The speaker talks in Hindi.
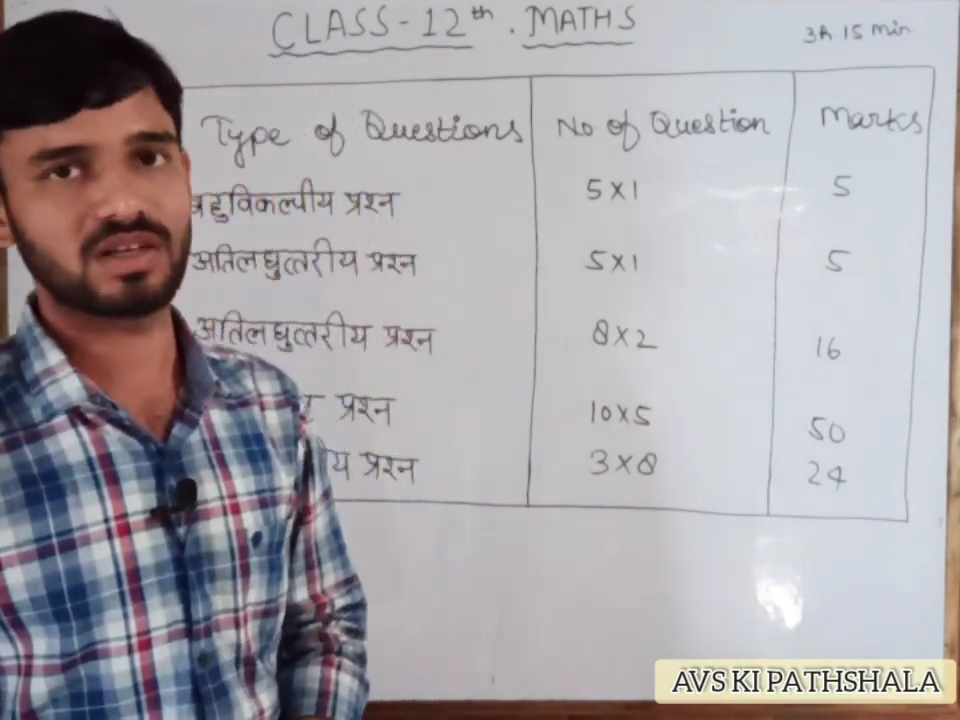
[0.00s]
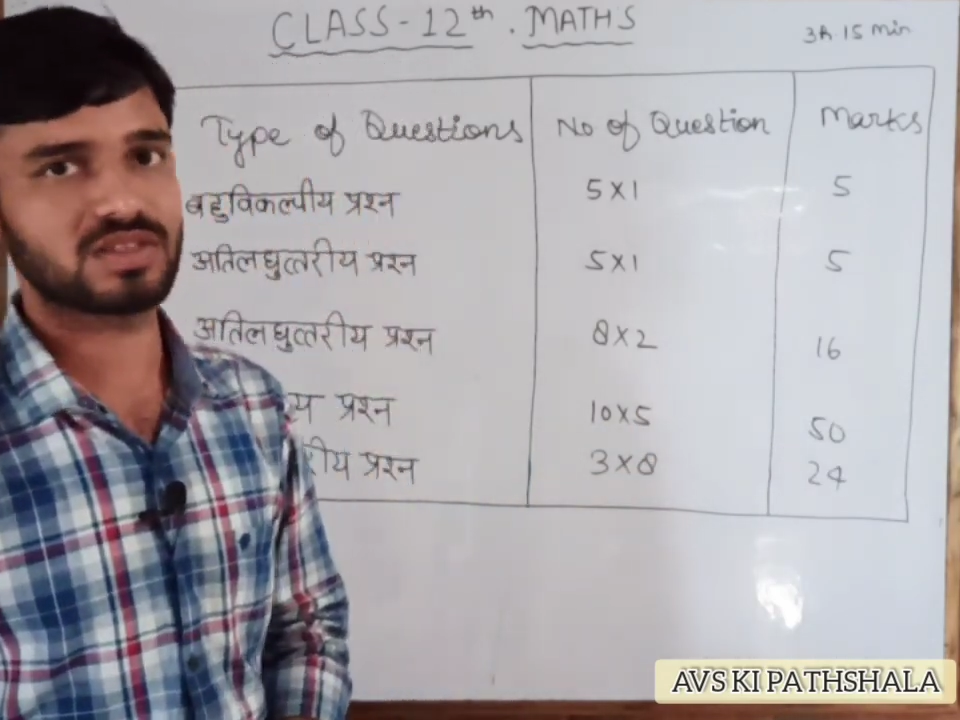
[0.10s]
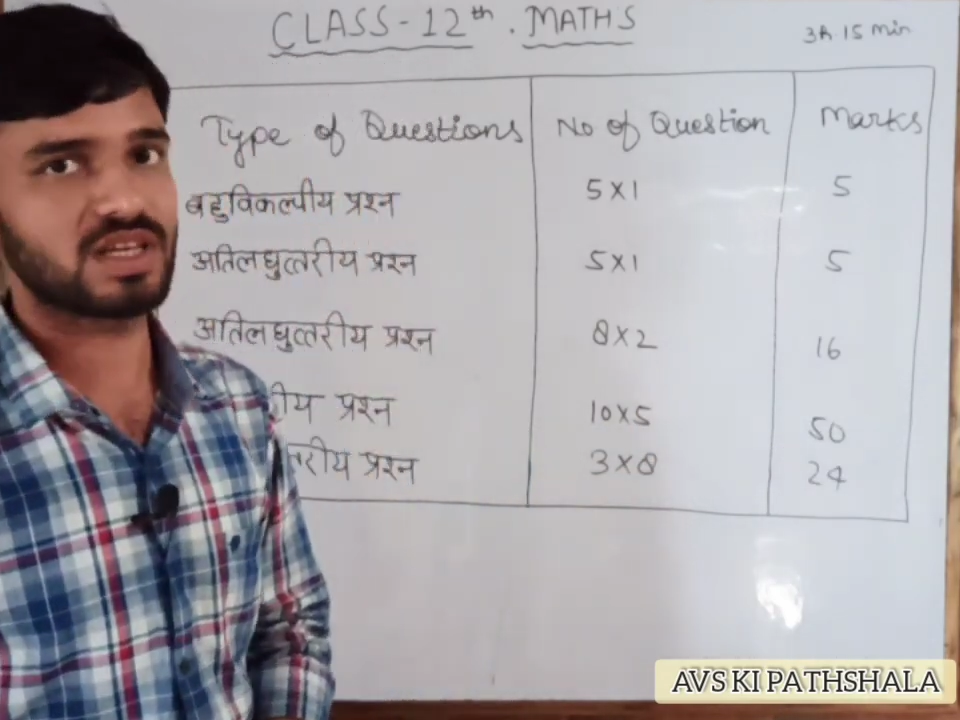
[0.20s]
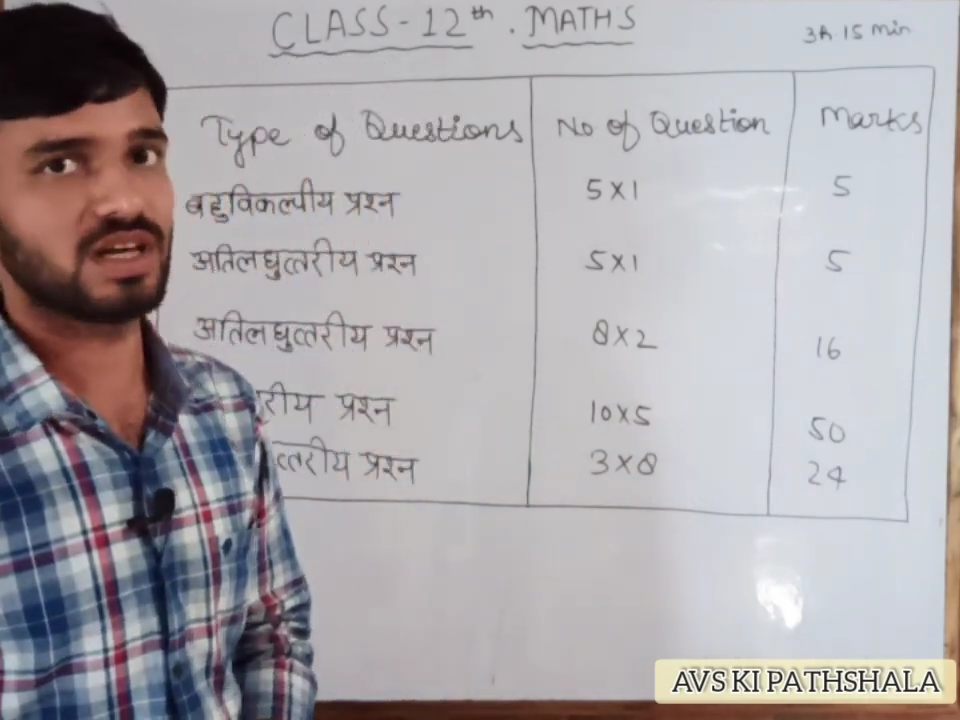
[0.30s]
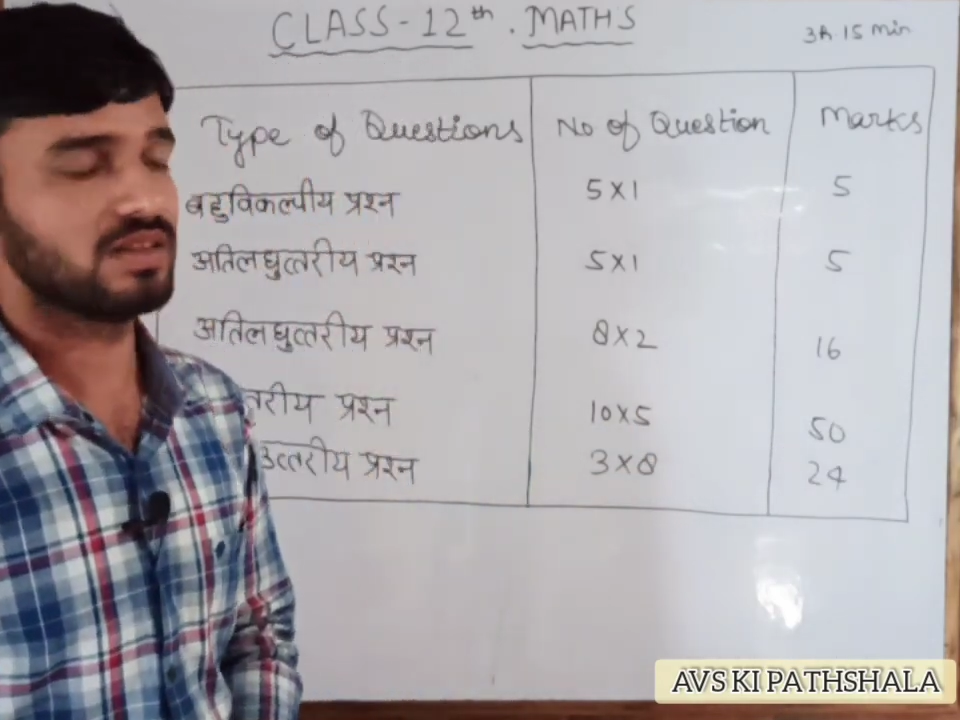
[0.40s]

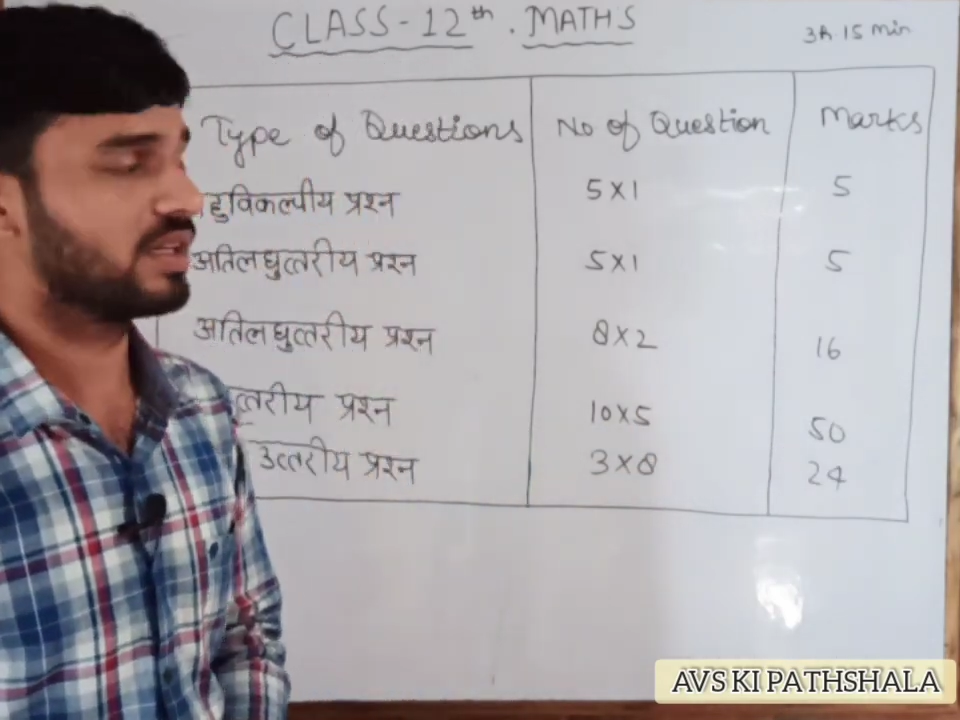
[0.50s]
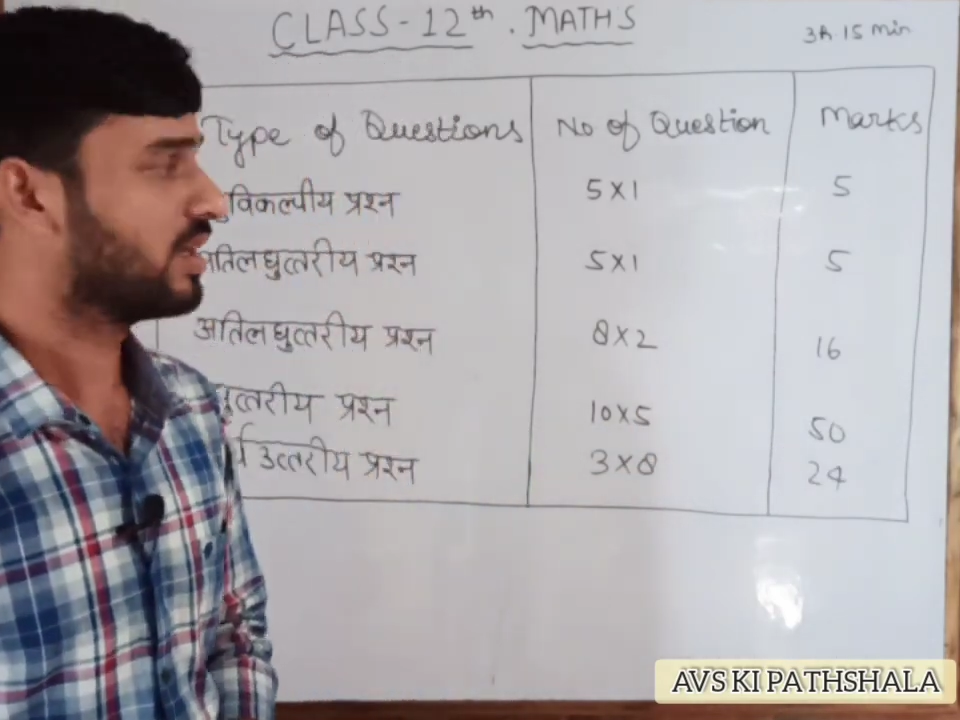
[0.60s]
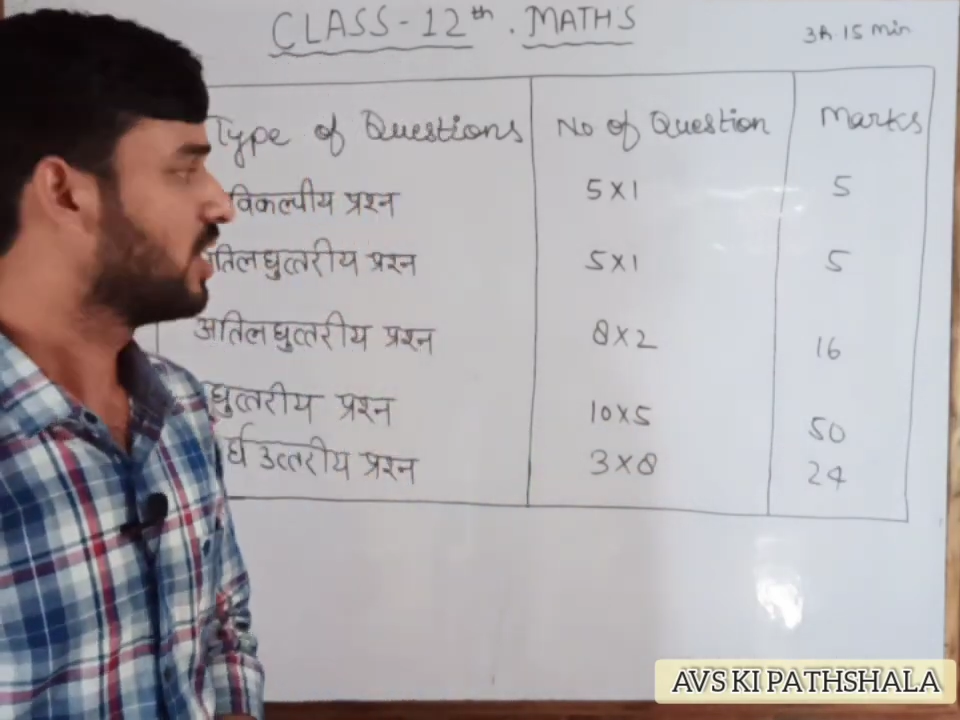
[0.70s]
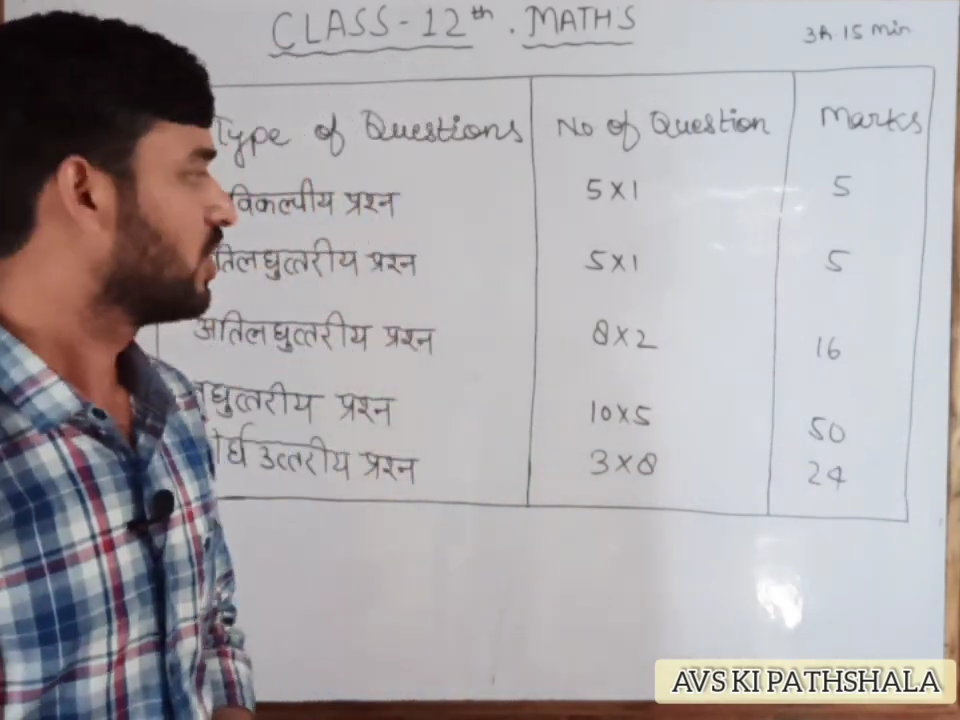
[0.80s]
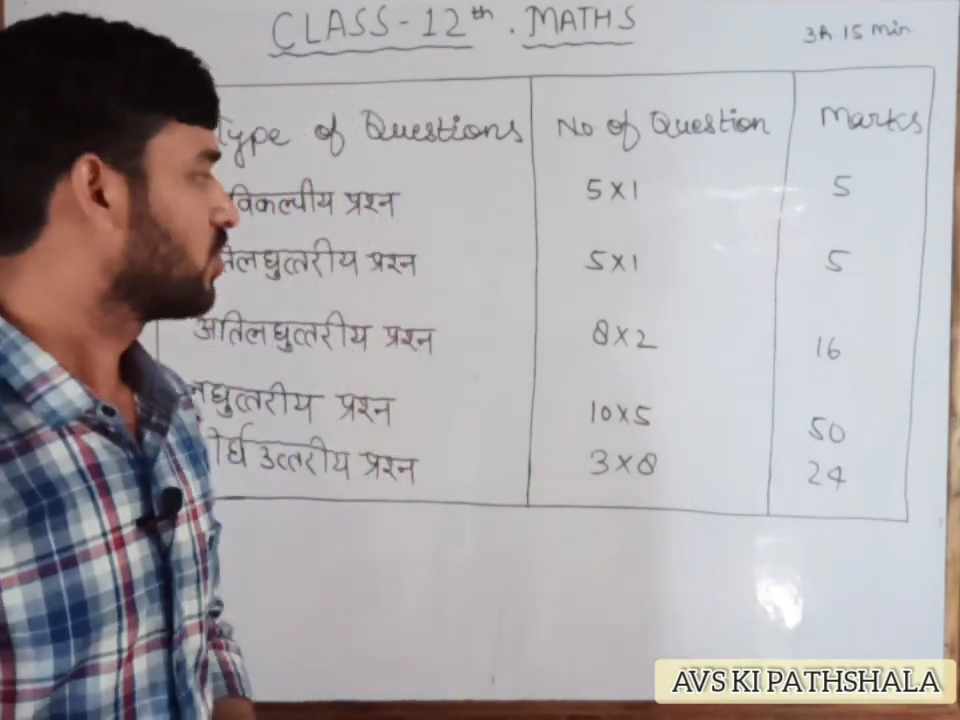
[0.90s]
मार्क्स के आते हैं